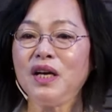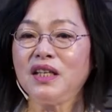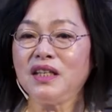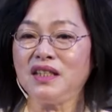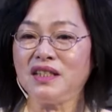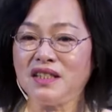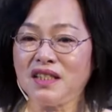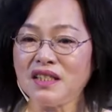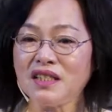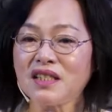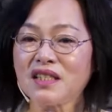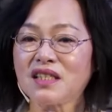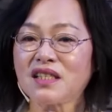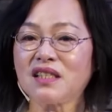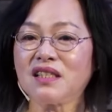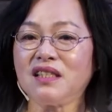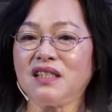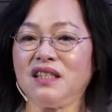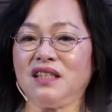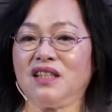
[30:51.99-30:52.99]
已经
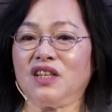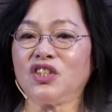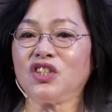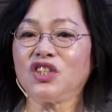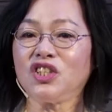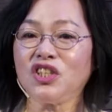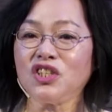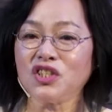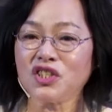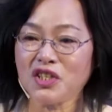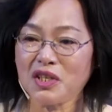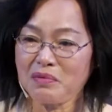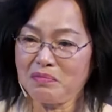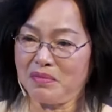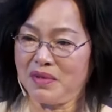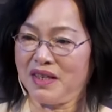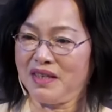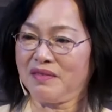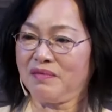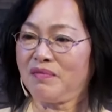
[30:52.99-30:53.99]
赐你的新生命，